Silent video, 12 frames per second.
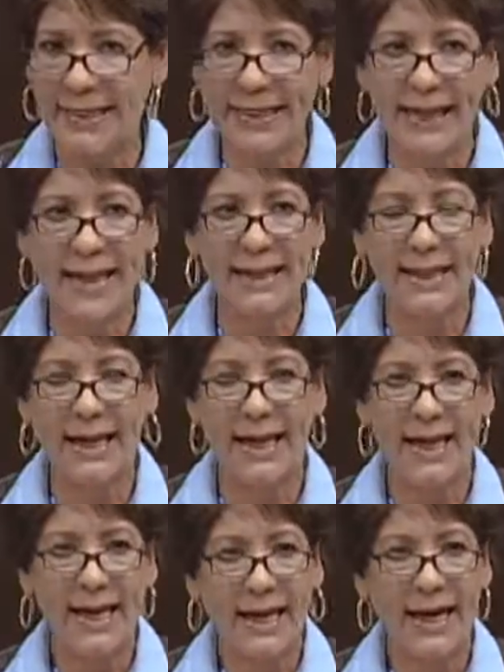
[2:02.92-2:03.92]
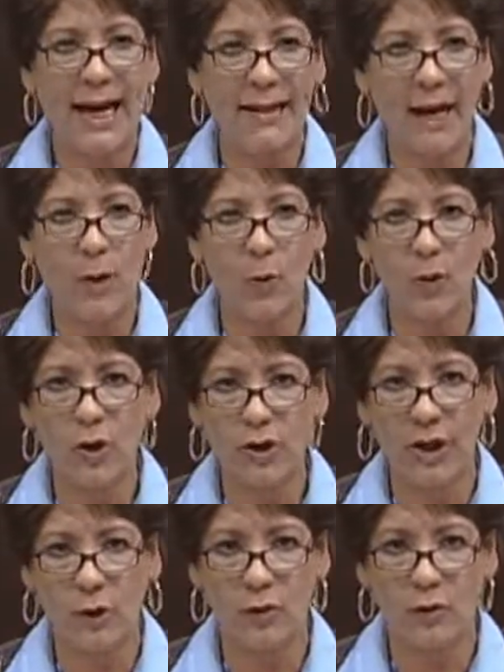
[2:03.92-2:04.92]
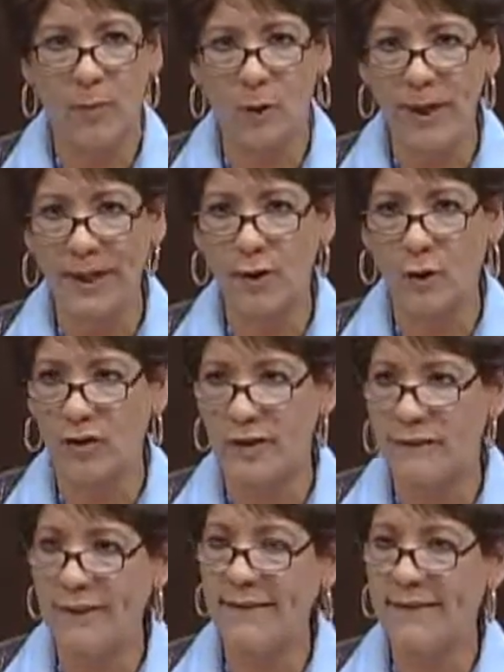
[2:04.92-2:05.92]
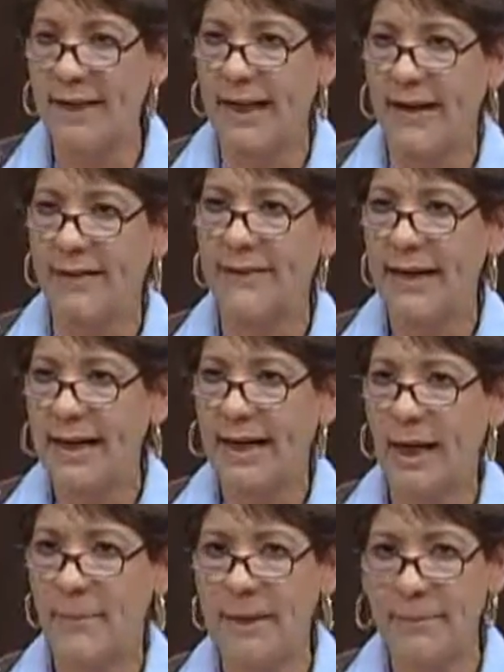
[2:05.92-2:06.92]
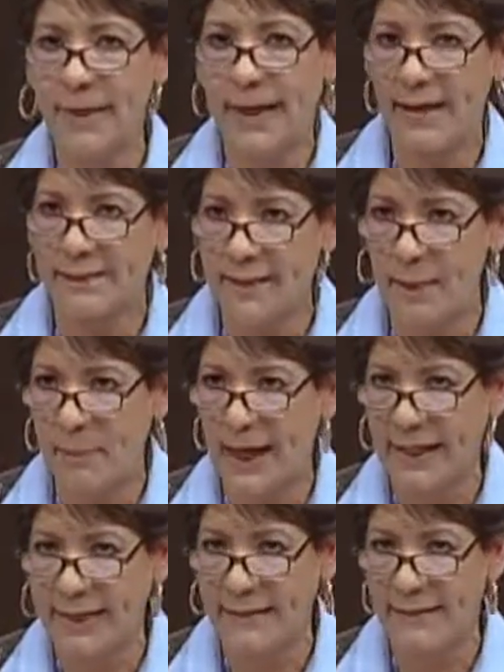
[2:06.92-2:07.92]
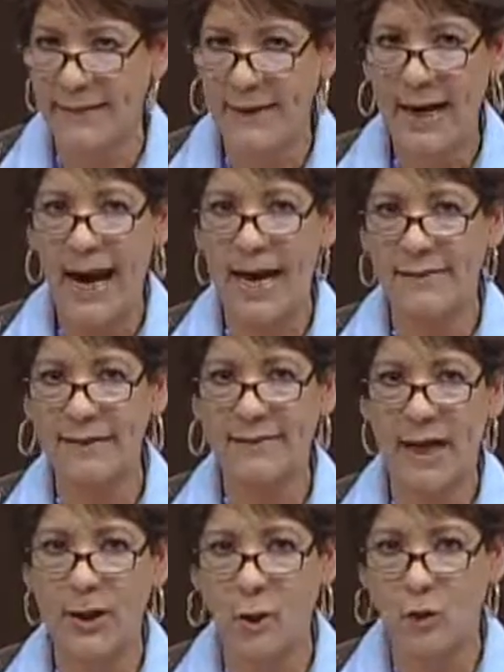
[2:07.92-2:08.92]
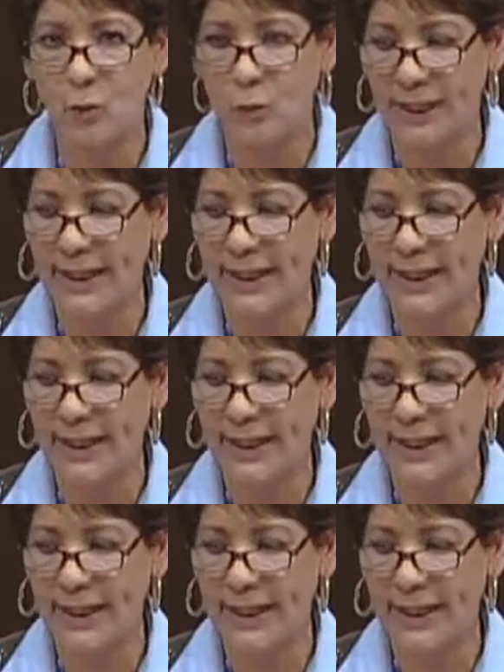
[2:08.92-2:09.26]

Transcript: quien atiende cada uno de los momentos difíciles que vive este país, arriesgando